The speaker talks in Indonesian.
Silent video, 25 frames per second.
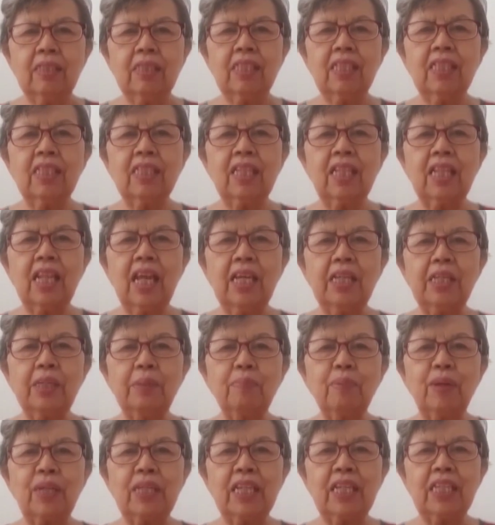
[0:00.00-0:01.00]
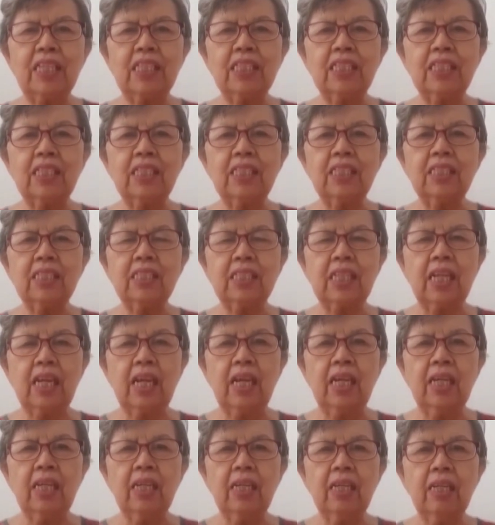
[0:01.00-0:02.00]
Setelah ibadah
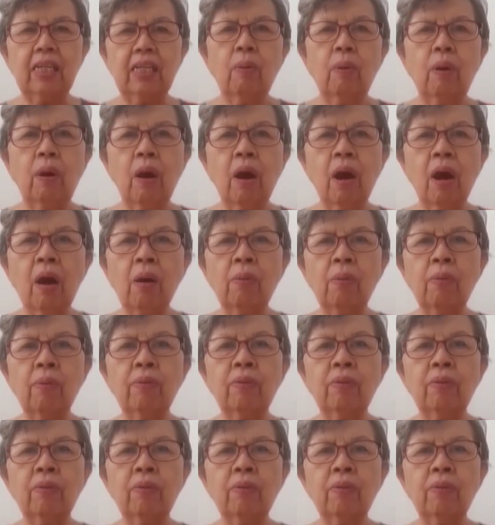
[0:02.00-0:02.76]
selesai, wow,